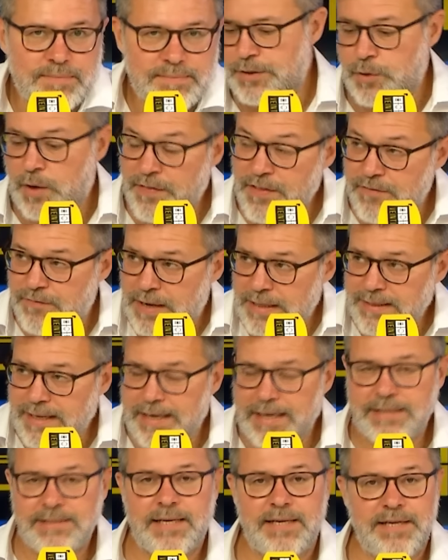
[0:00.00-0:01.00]
Y no hace falta
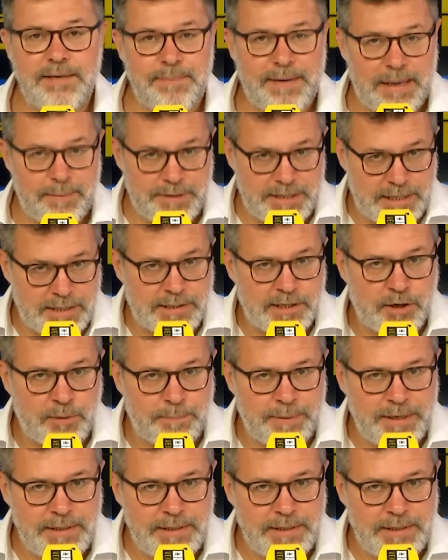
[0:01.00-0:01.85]
ir hasta allí para meterse con